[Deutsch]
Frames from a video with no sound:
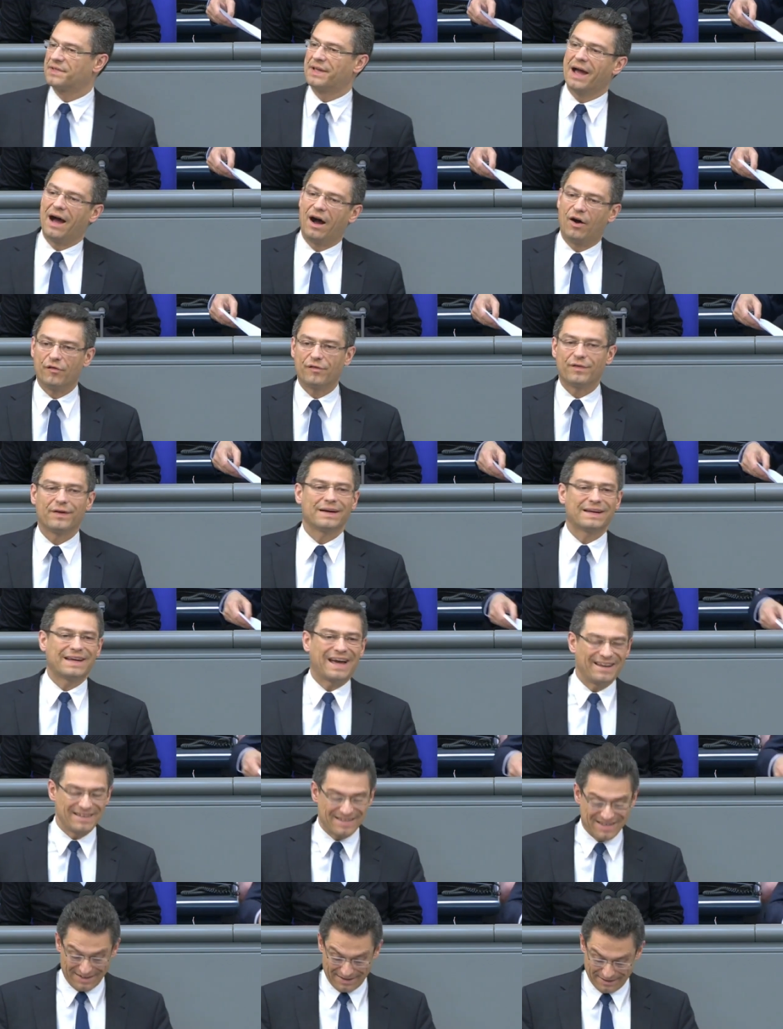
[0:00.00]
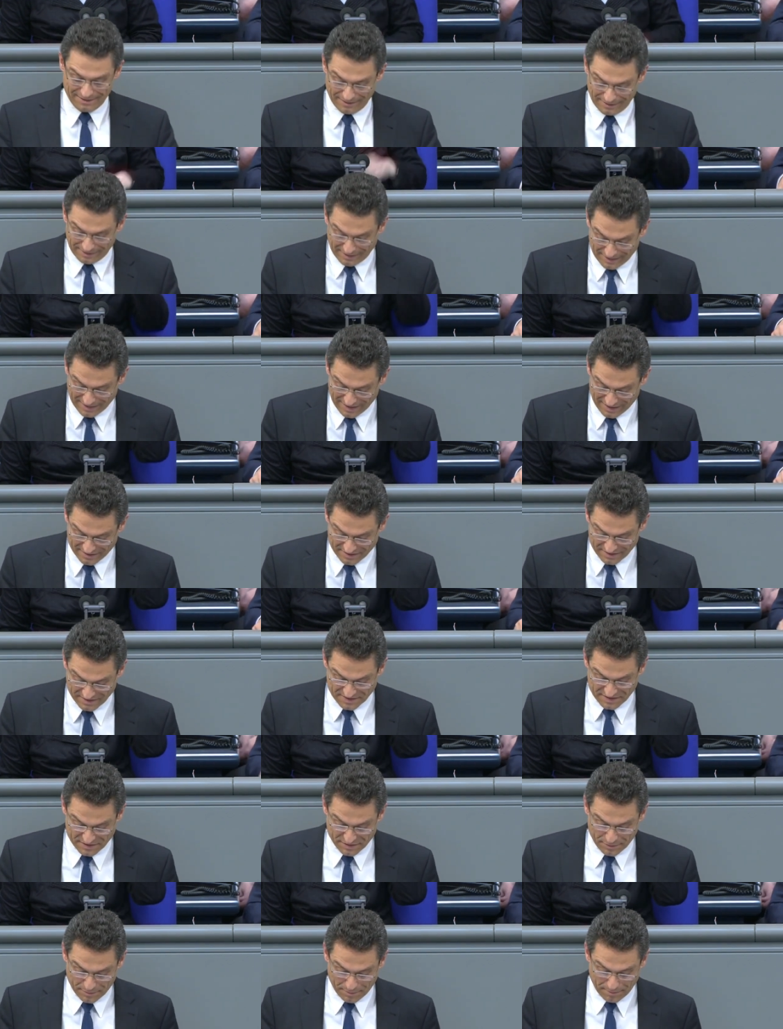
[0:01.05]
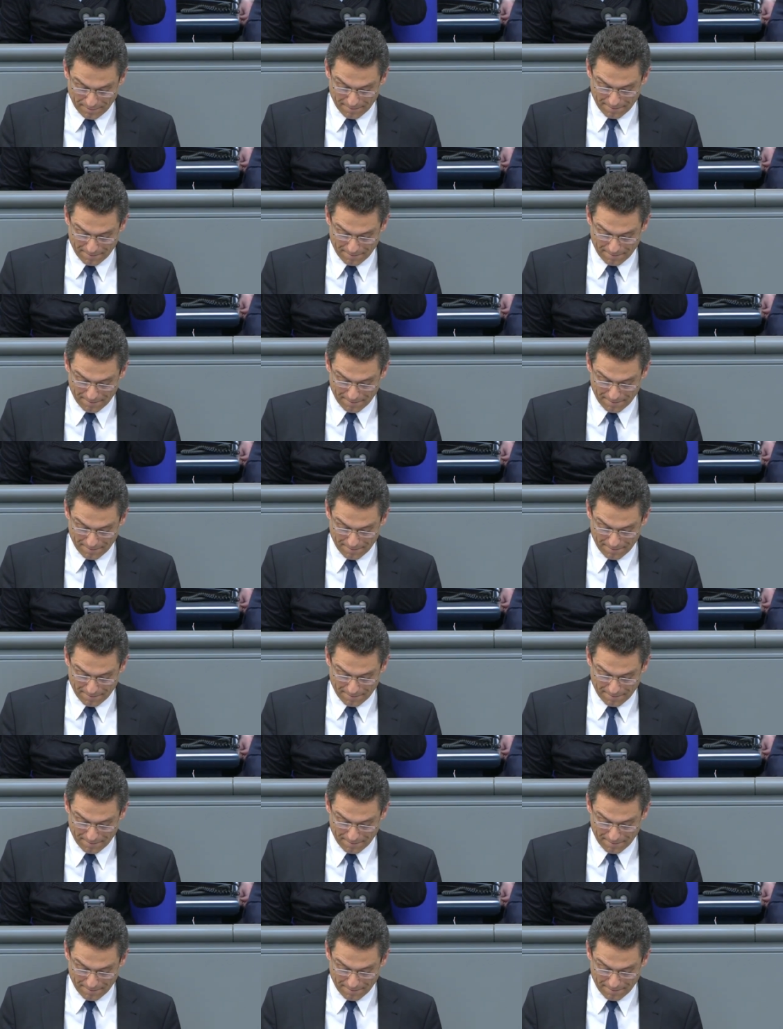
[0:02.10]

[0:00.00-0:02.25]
der auf Kante genäht ist.